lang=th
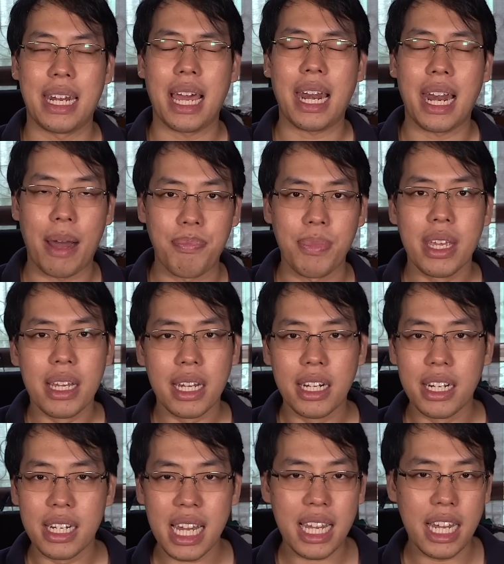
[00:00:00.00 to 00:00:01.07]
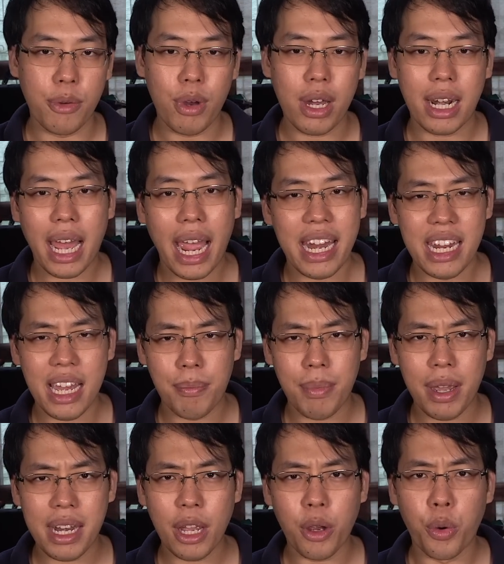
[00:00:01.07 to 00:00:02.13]
นะครับ คือถ้าเกิดว่าใครเนี่ย
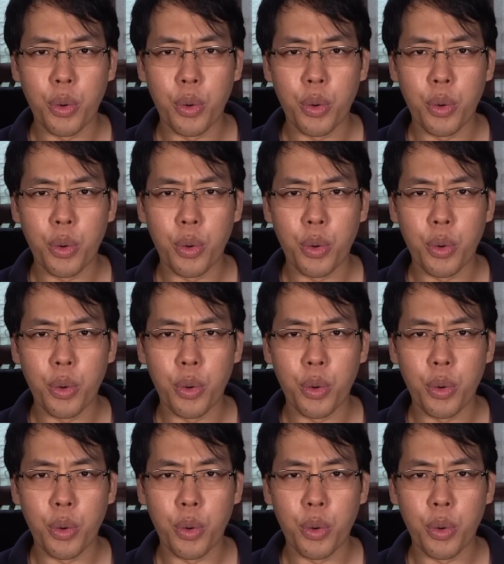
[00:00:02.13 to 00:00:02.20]
ไม่ได้